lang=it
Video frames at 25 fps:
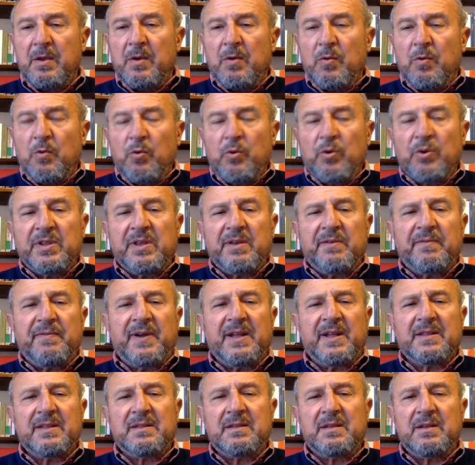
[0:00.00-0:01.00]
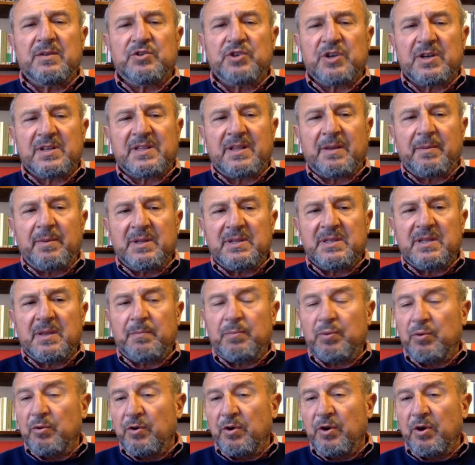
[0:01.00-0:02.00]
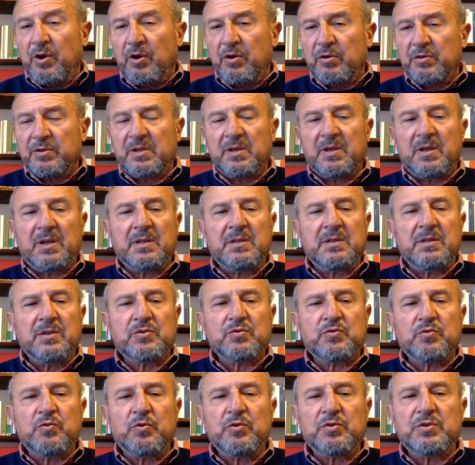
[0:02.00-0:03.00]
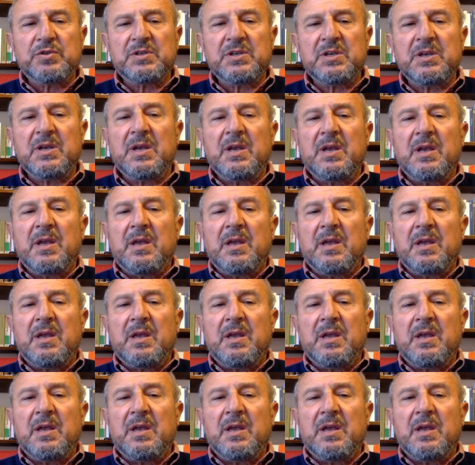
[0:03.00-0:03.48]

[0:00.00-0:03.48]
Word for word: Uno dei fatti certamente più noti e discussi